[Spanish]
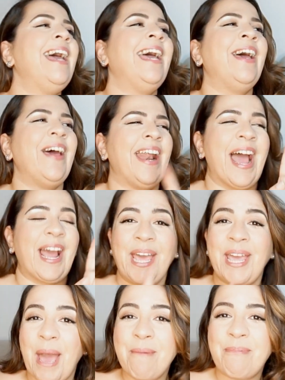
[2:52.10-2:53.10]
en
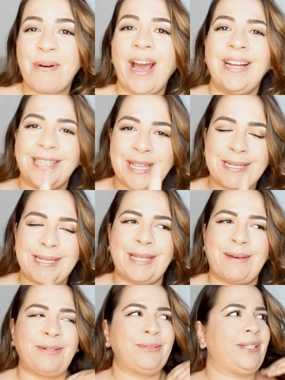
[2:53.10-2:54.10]
aquella época
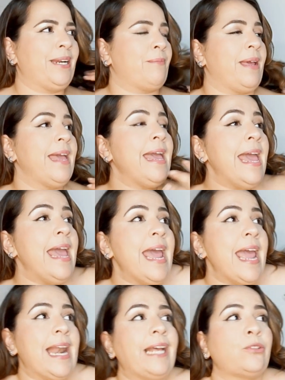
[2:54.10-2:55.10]
necesitaba nutrirme.
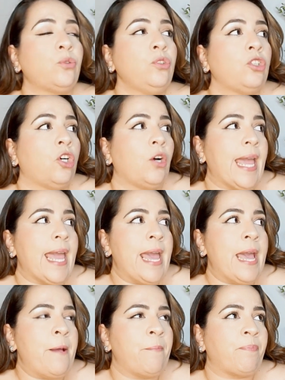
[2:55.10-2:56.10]
El asunto,
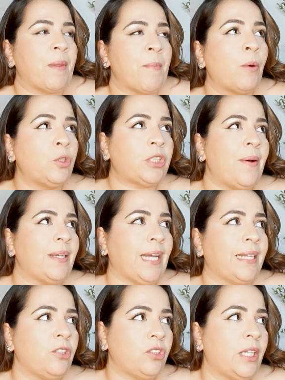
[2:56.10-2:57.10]
eh, me gustaba
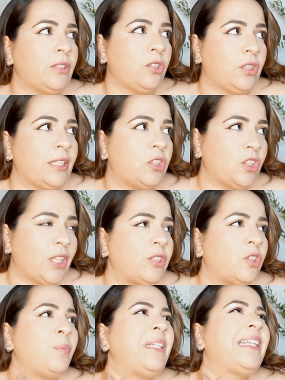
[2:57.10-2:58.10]
tanto, tanto, tanto,
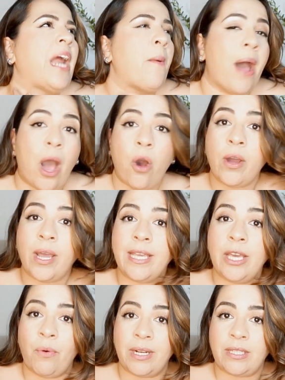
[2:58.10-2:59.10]
tanto mi trabajo que
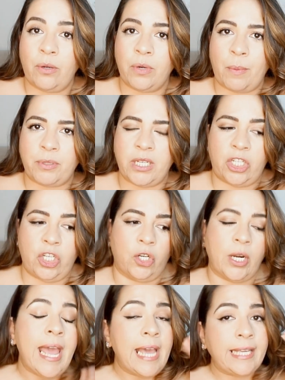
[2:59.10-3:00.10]
llegó a ser una
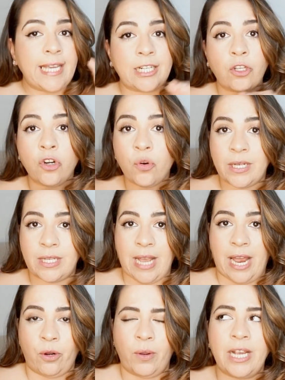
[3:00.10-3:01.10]
obsesión. Y eso no es
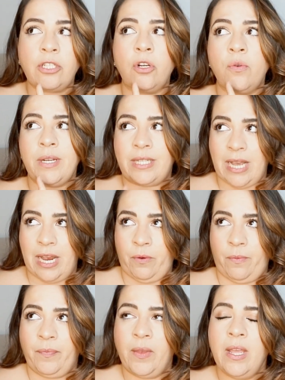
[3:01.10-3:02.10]
sano, eso es
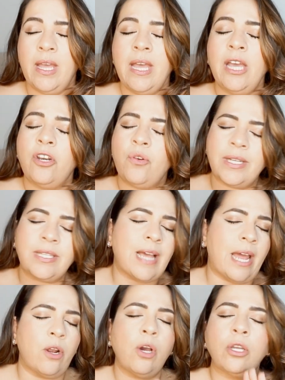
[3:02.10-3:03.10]
sano. No es
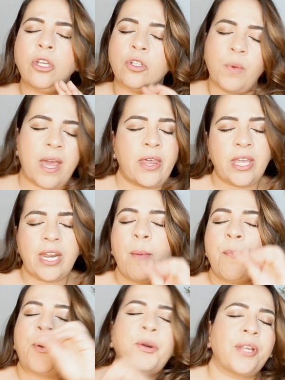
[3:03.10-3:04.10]
sano y os voy a decir
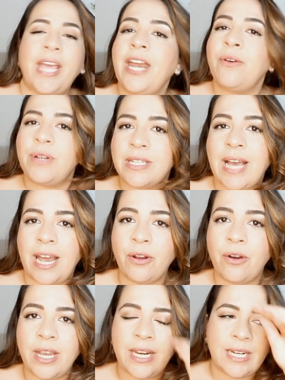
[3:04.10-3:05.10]
el por qué no es
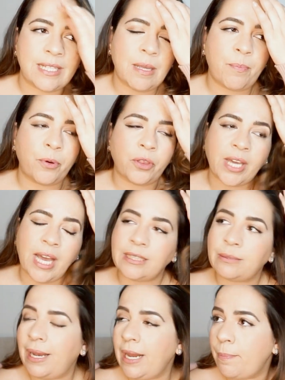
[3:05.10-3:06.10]
sano en este
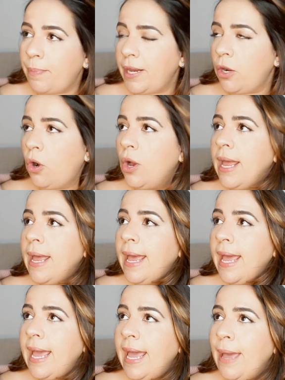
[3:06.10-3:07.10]
podcast, ¿vale? Pero
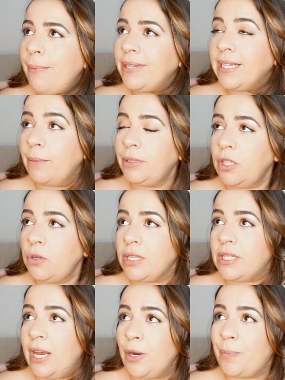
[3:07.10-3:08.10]
eh, básicamente no
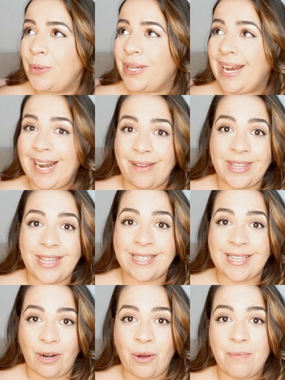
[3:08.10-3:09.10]
es sano porque la vida
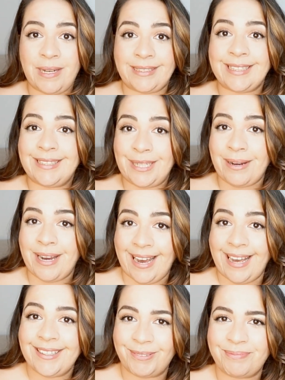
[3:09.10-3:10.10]
es algo más que
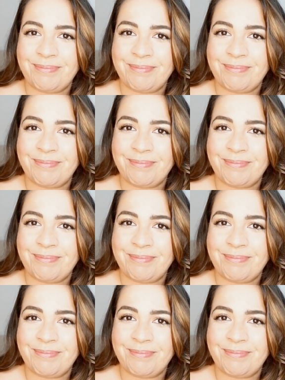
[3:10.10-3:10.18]
trabajar